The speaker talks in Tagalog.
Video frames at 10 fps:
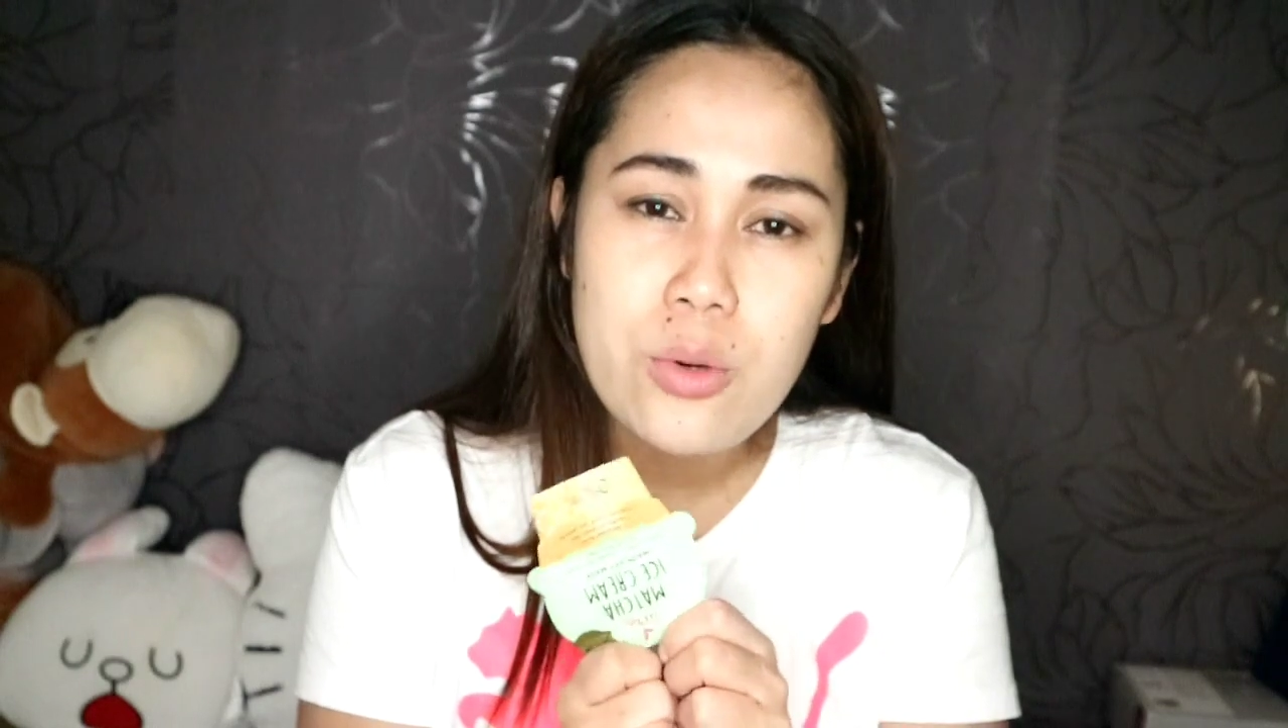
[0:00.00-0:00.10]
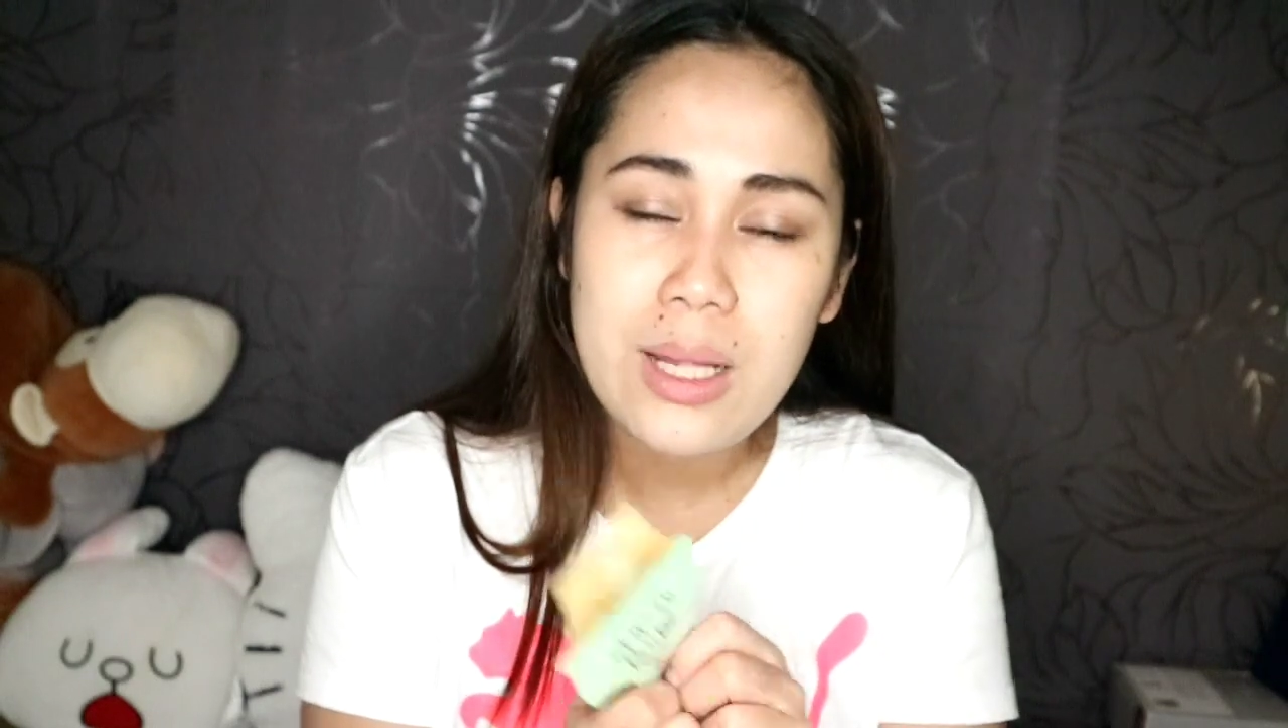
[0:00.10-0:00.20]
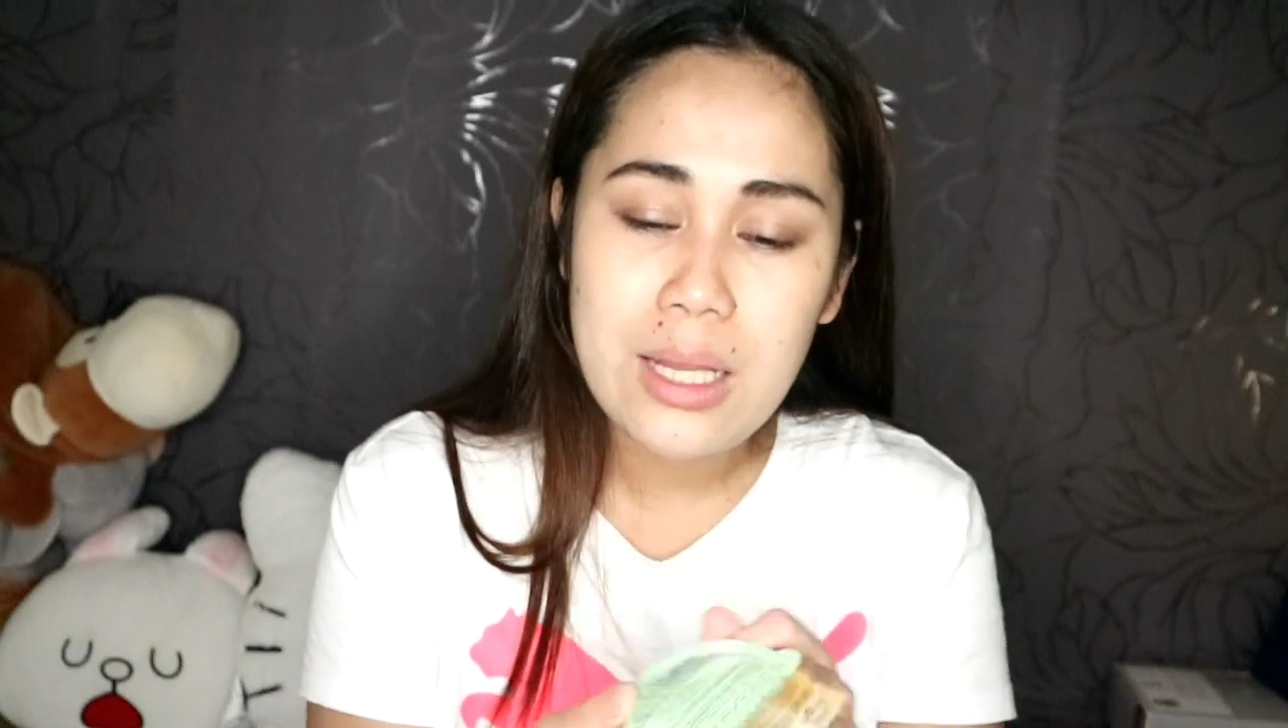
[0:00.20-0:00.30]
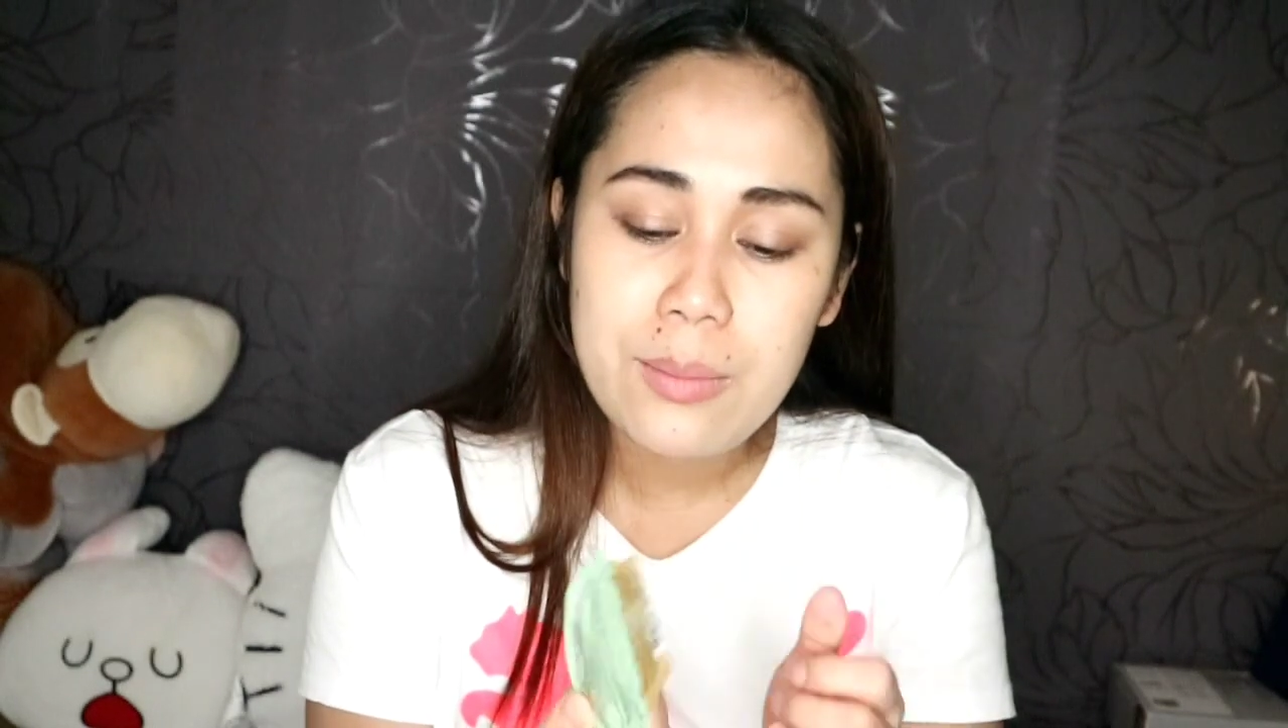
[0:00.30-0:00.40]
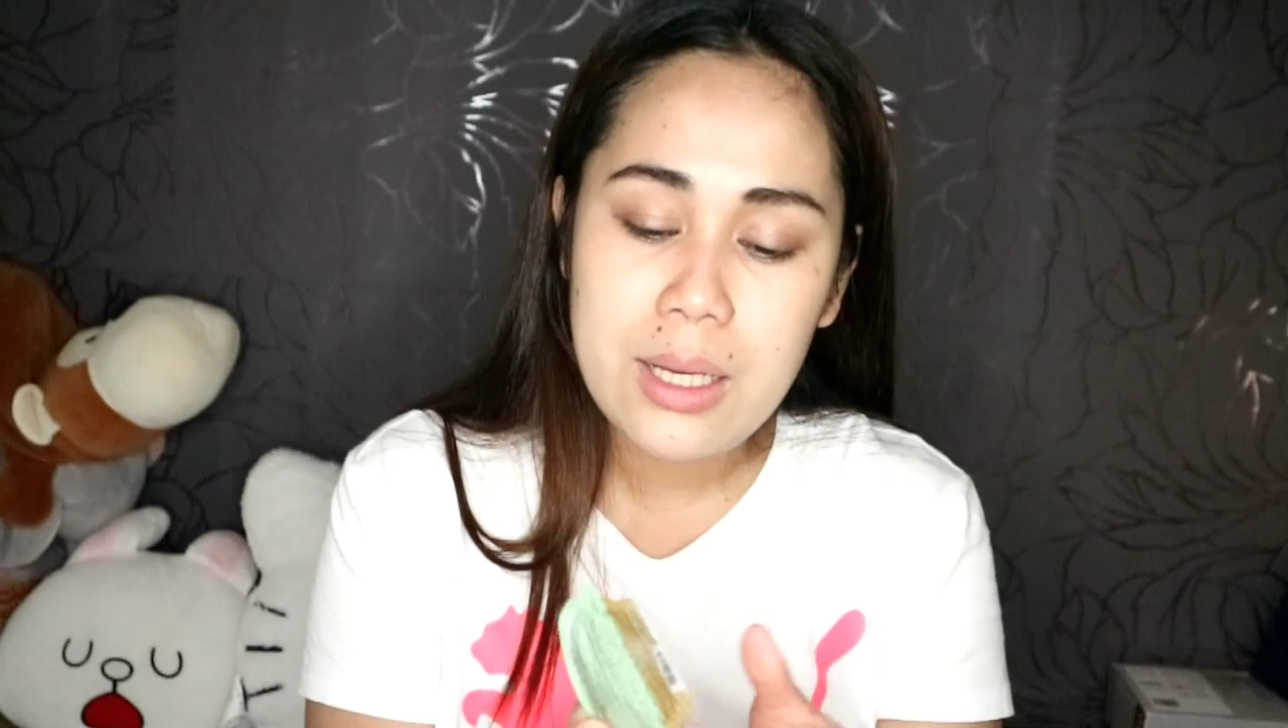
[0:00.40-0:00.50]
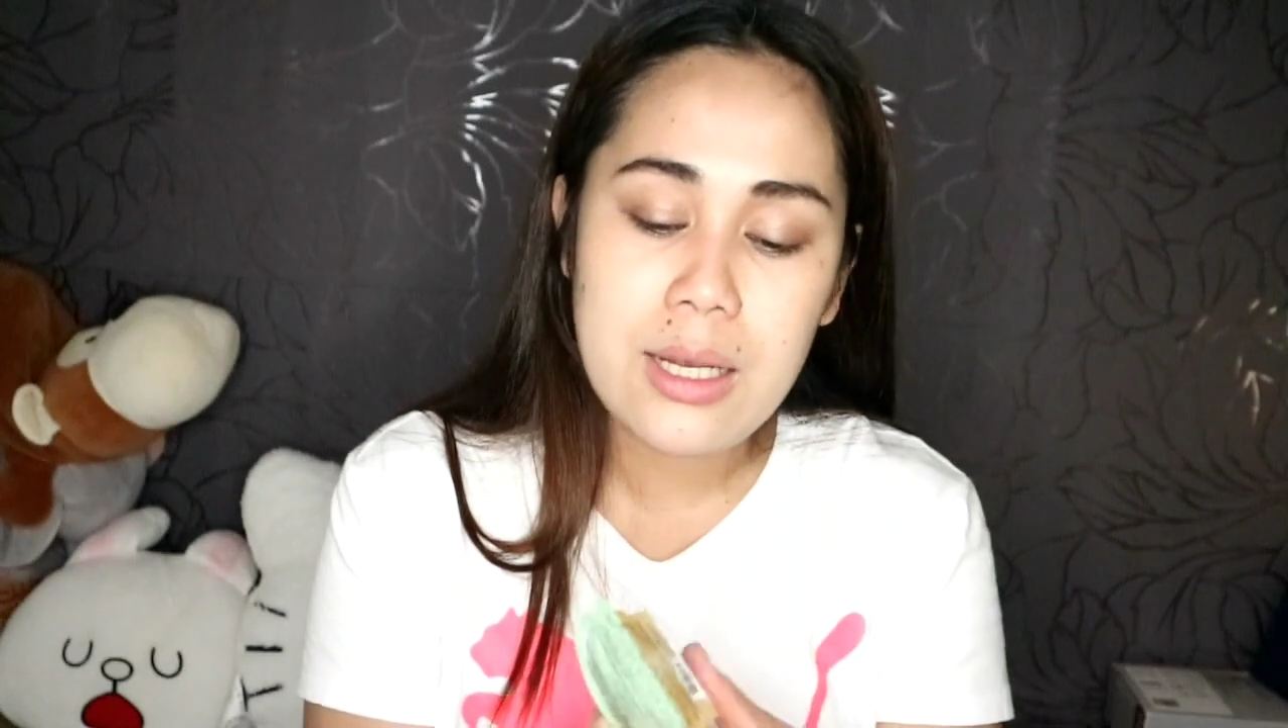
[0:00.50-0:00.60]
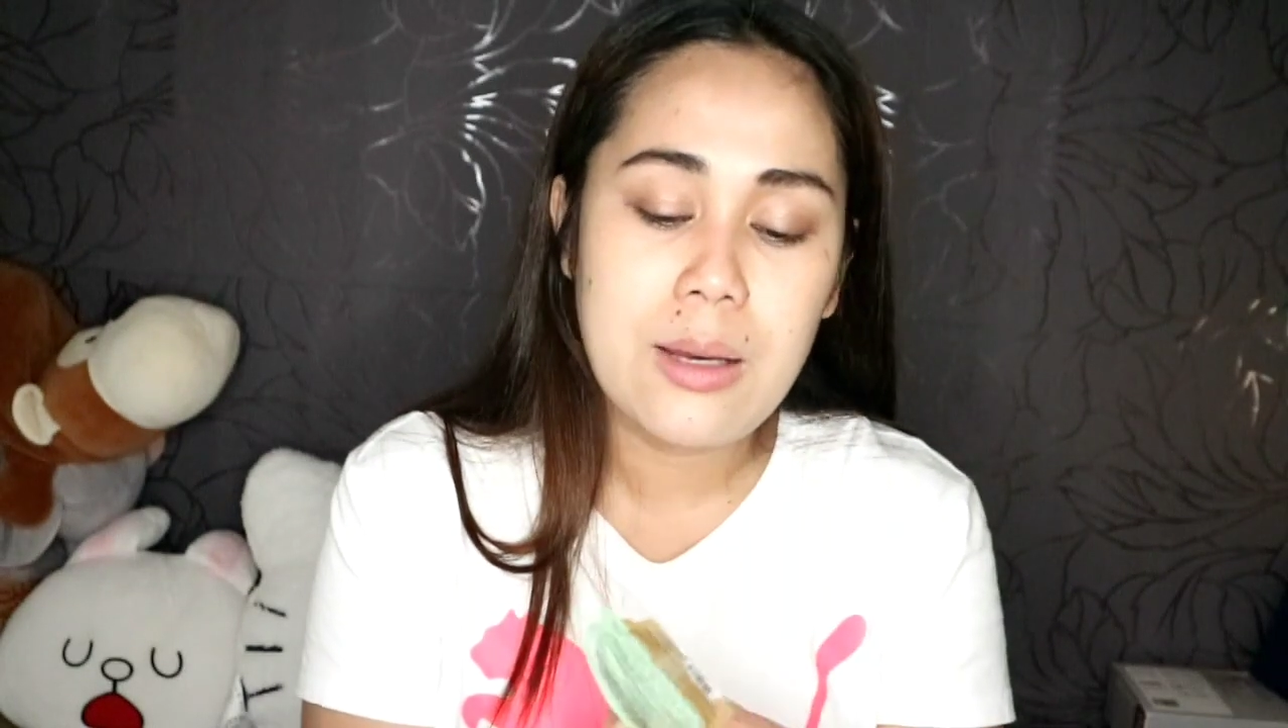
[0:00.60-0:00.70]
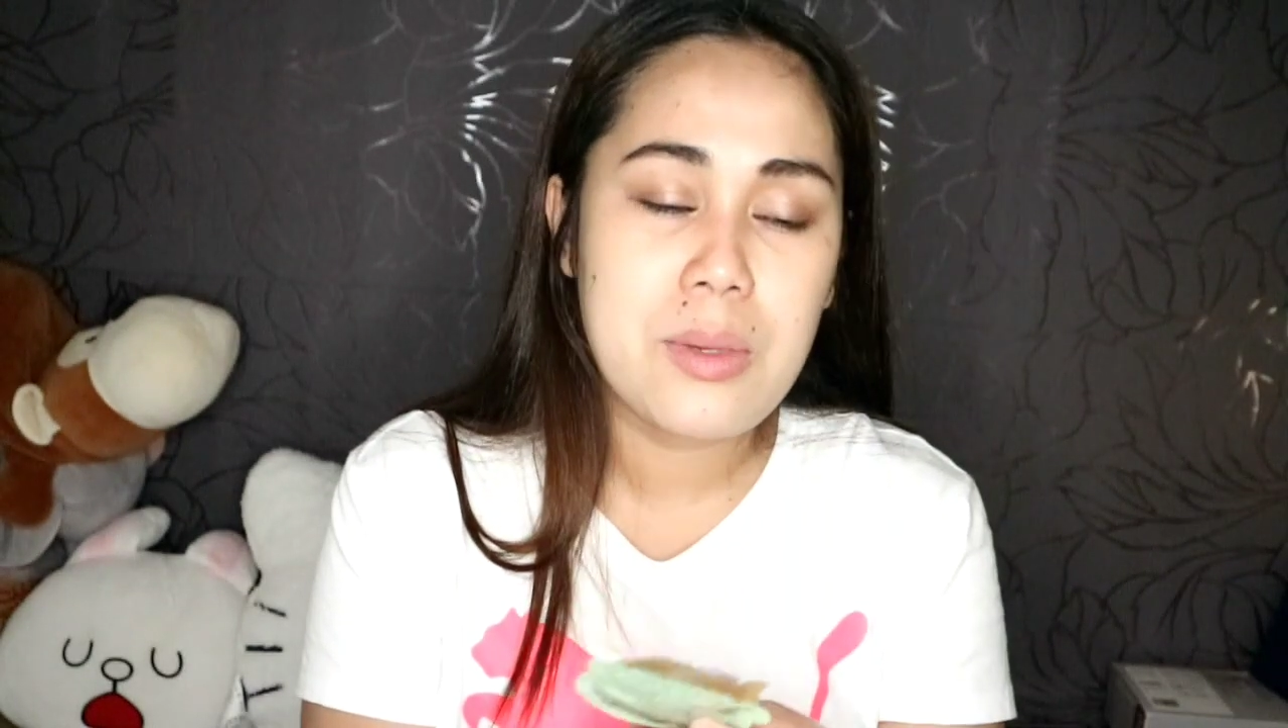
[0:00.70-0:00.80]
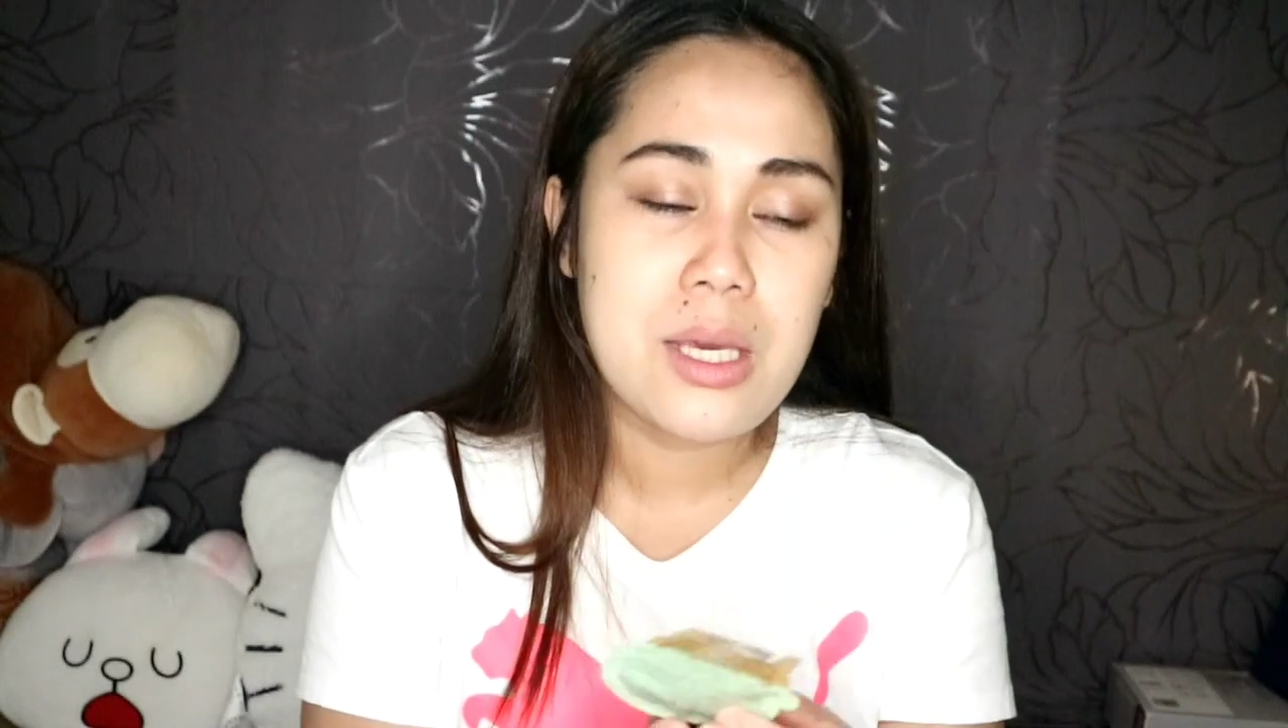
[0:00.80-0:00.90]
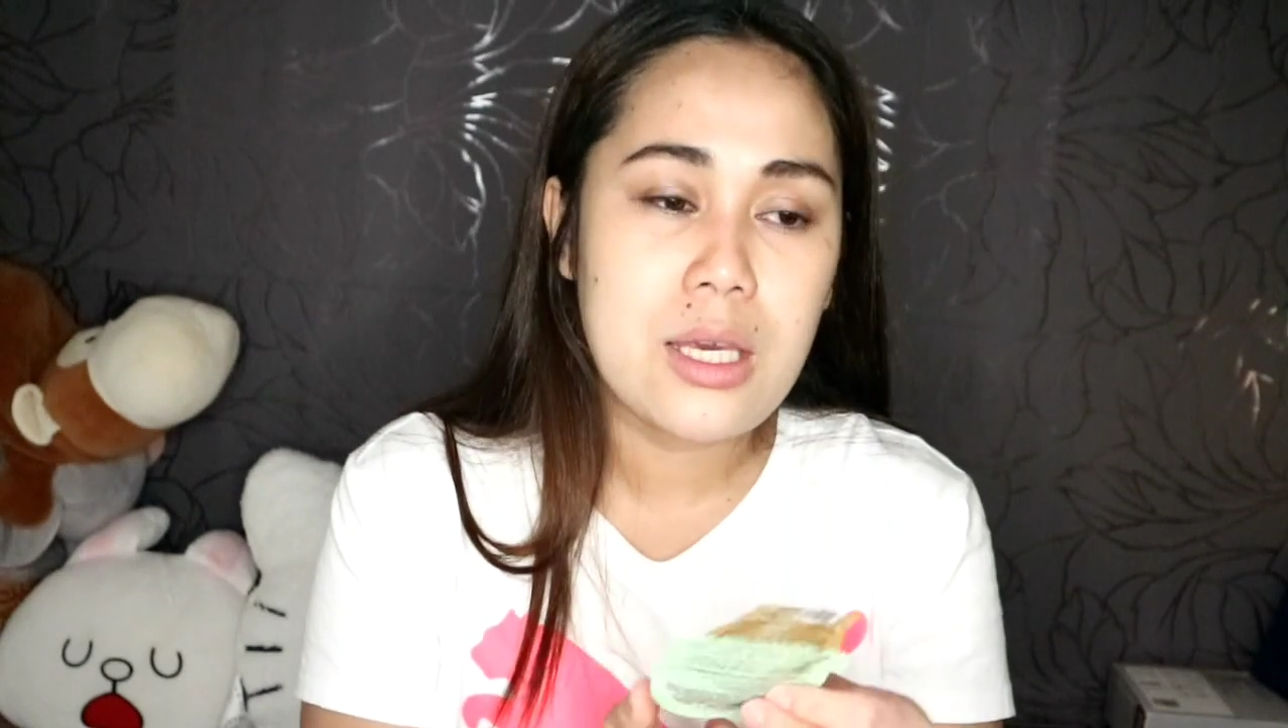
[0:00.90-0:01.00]

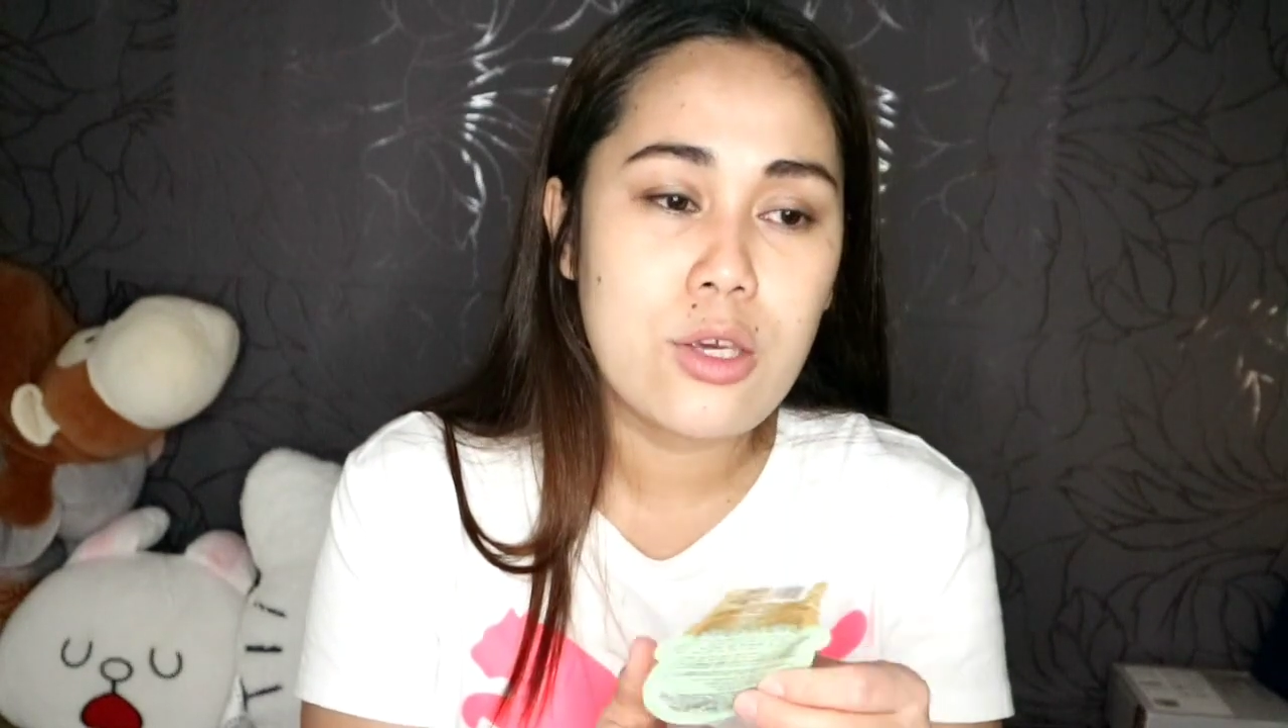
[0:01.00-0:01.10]
malamig-lamig,